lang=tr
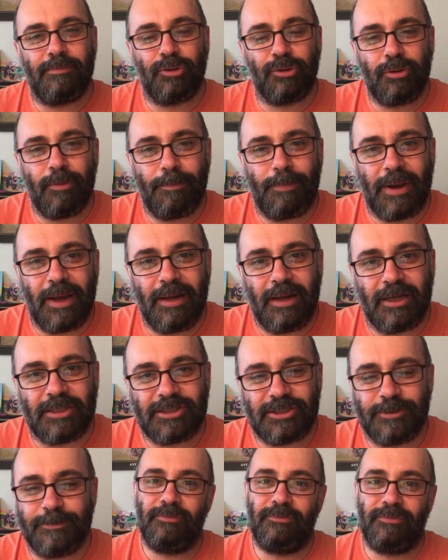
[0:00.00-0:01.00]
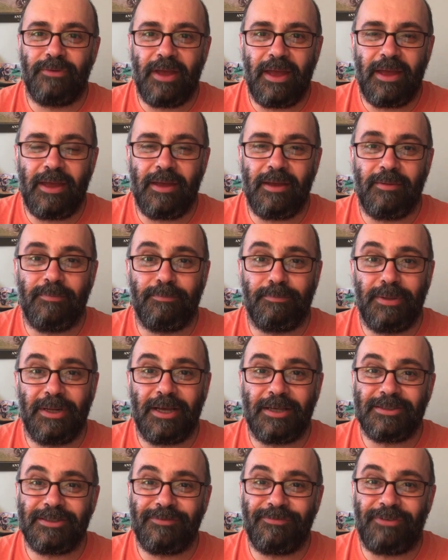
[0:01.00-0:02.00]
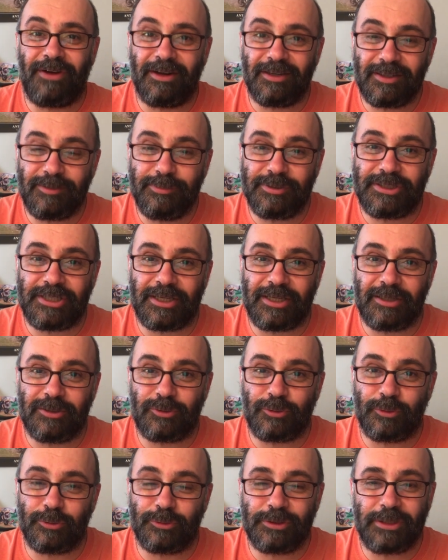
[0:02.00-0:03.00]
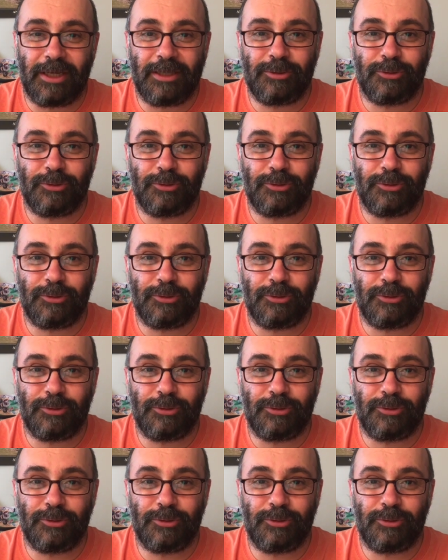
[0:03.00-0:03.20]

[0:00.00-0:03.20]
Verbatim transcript: bugün paylaştım ve birazcık farklı bir çekiliş olacak.